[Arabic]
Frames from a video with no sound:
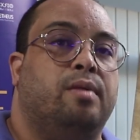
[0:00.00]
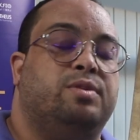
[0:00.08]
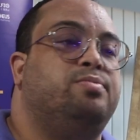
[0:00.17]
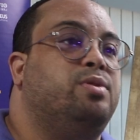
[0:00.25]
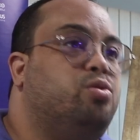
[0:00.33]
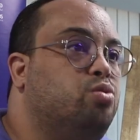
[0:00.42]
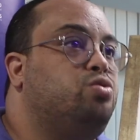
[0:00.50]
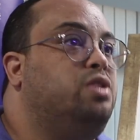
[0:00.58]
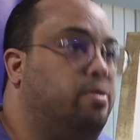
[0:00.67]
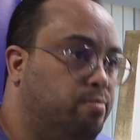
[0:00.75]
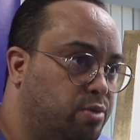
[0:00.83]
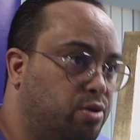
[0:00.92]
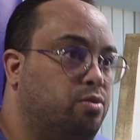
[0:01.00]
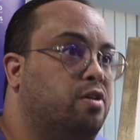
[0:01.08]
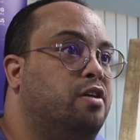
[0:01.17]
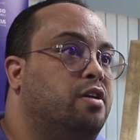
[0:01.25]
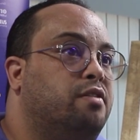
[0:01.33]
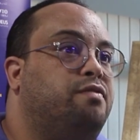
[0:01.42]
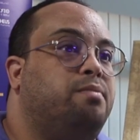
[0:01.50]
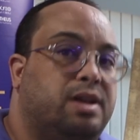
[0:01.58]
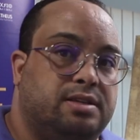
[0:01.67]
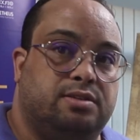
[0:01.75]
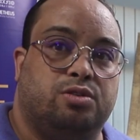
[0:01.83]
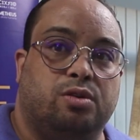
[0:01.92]
باش ما نكونوش نعبروا في
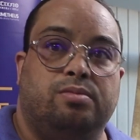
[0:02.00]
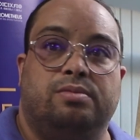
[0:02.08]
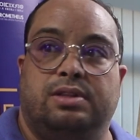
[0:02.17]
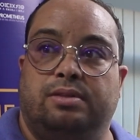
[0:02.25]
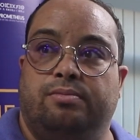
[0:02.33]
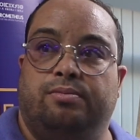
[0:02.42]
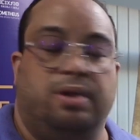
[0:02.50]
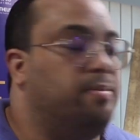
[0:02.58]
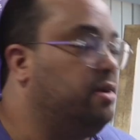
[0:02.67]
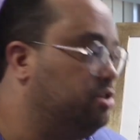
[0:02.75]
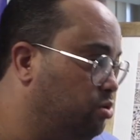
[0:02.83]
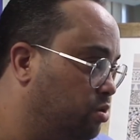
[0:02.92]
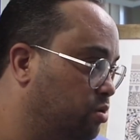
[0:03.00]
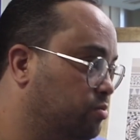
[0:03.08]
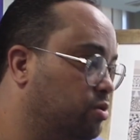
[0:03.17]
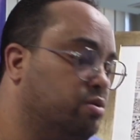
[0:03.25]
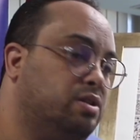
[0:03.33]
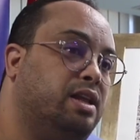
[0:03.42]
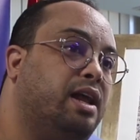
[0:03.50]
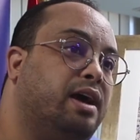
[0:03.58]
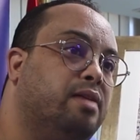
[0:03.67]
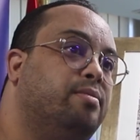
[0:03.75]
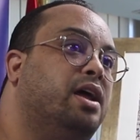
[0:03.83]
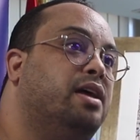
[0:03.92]
بلاصتهم بلا ما نرجعوا لهم دونك
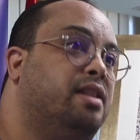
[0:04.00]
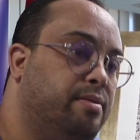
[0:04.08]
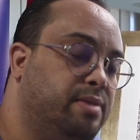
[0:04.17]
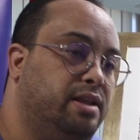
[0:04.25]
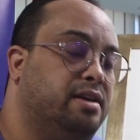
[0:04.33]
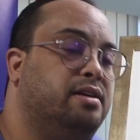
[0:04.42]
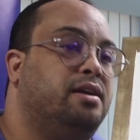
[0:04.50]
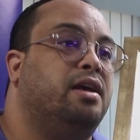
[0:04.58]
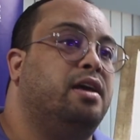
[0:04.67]
انطلاقا من هذه العمليه